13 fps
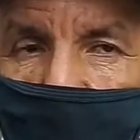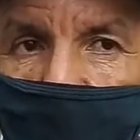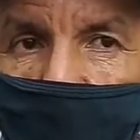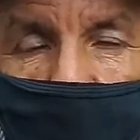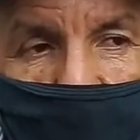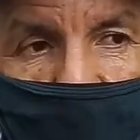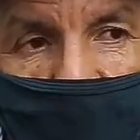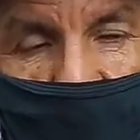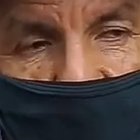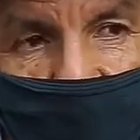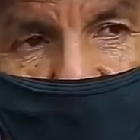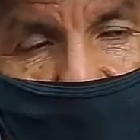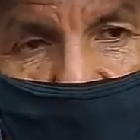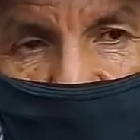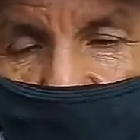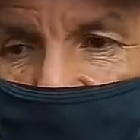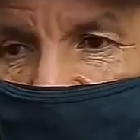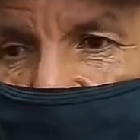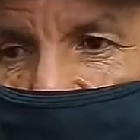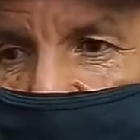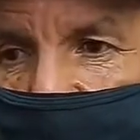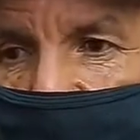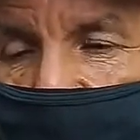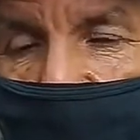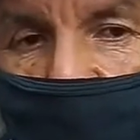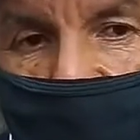وهي كت, كت
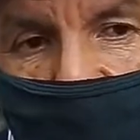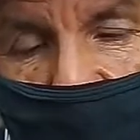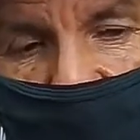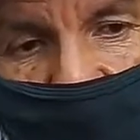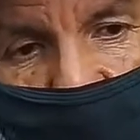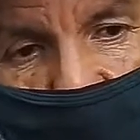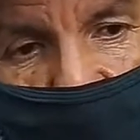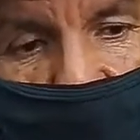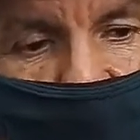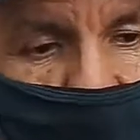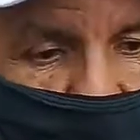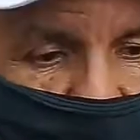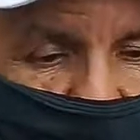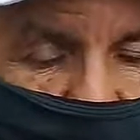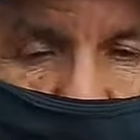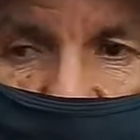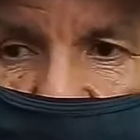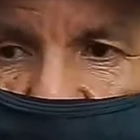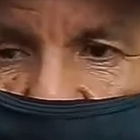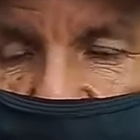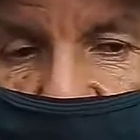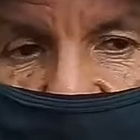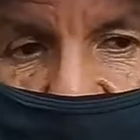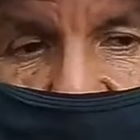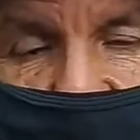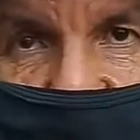صافي حنا سميتو السيد
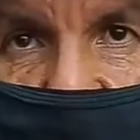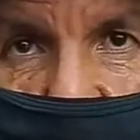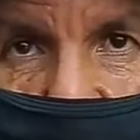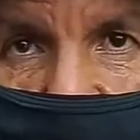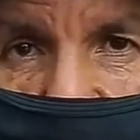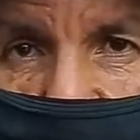عطاها الفلوس